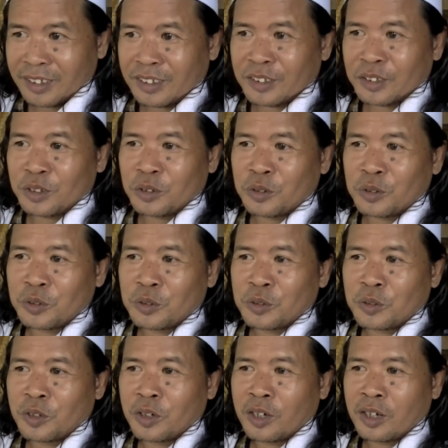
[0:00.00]
Itu.
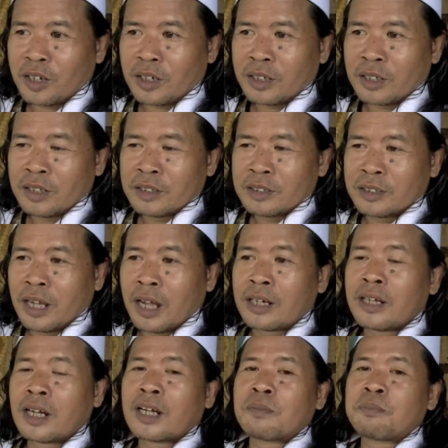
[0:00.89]

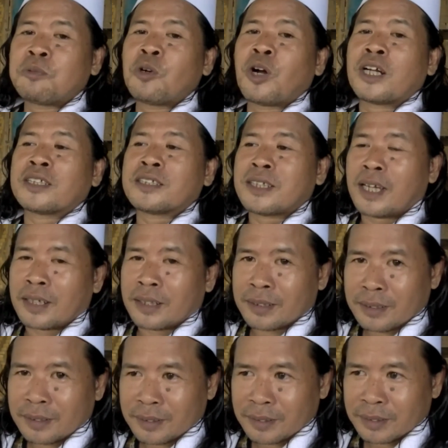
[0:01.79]
Ada
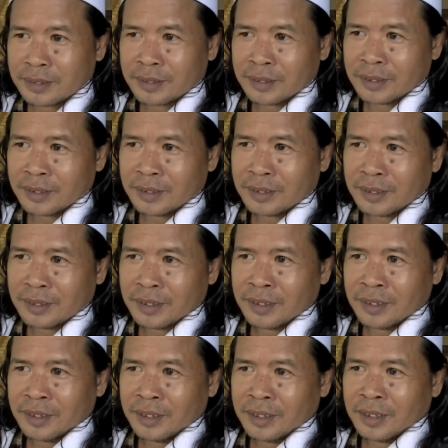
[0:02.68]
kepuasan.
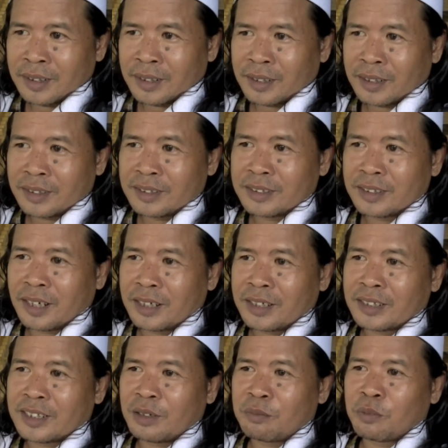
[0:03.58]

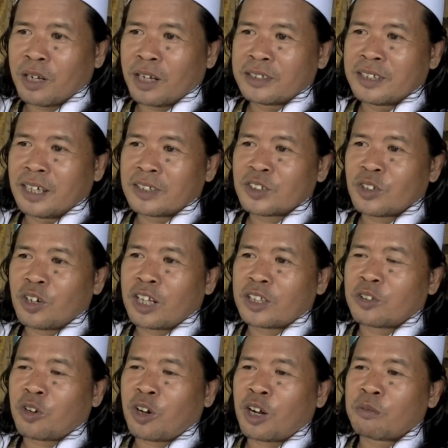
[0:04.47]
Ketika kita mengajak
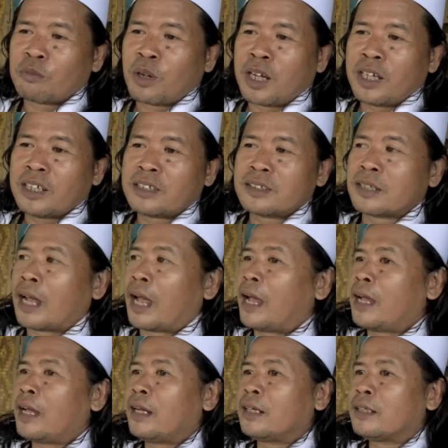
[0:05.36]
sholat orang baik,
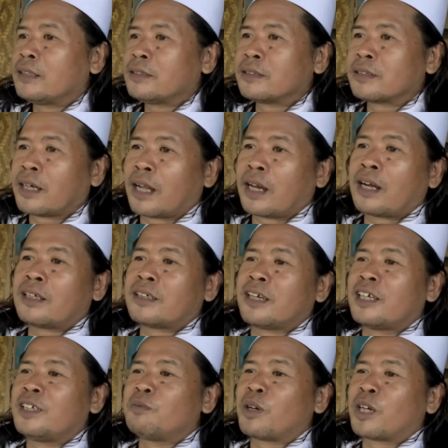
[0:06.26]
ya
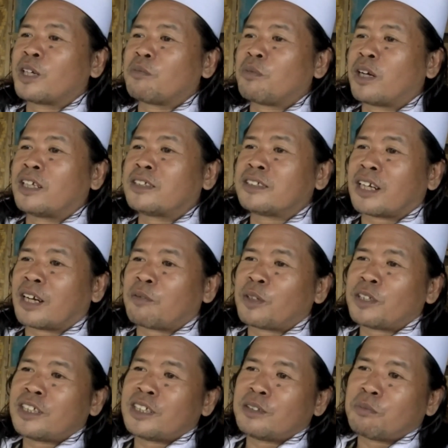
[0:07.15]
sekarang kiai mana-mana
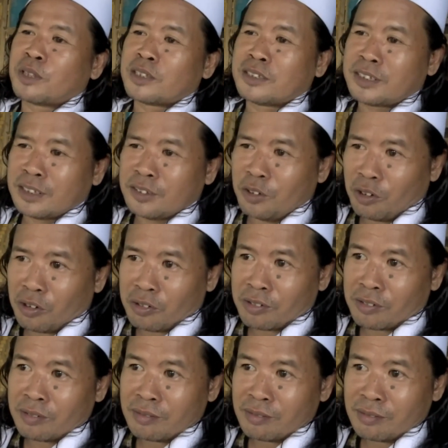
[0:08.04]
ceramahnya di masjid kok.